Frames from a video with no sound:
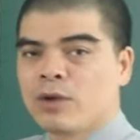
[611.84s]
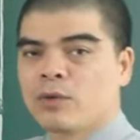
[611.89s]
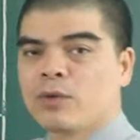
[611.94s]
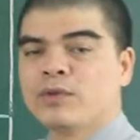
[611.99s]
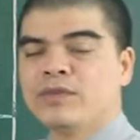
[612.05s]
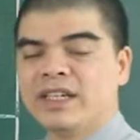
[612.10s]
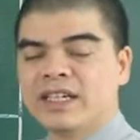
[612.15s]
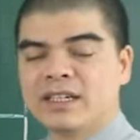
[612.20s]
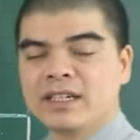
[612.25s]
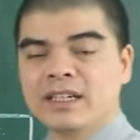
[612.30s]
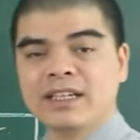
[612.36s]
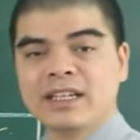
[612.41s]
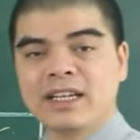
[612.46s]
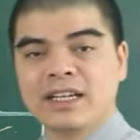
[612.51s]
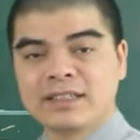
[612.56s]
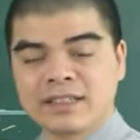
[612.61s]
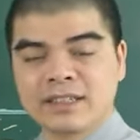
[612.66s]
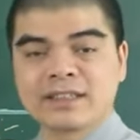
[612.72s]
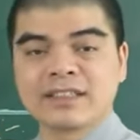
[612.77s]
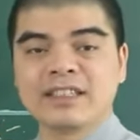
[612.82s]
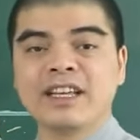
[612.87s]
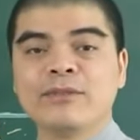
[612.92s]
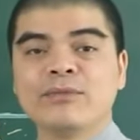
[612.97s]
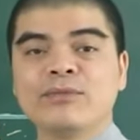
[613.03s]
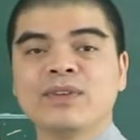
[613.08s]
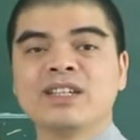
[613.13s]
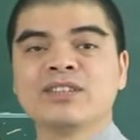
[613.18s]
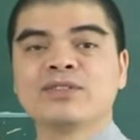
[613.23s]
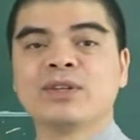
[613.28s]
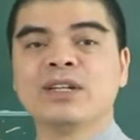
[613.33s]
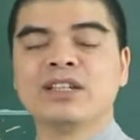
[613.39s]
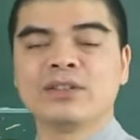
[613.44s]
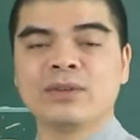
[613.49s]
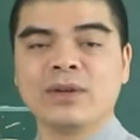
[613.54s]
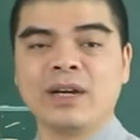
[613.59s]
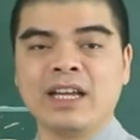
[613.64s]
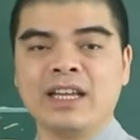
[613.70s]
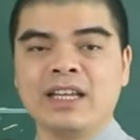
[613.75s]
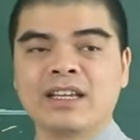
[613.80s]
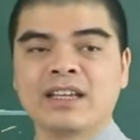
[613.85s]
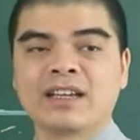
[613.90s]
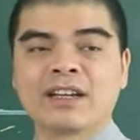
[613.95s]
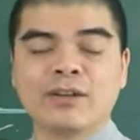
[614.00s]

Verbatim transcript: quý vị cứ liên hệ trực tiếp với số điện thoại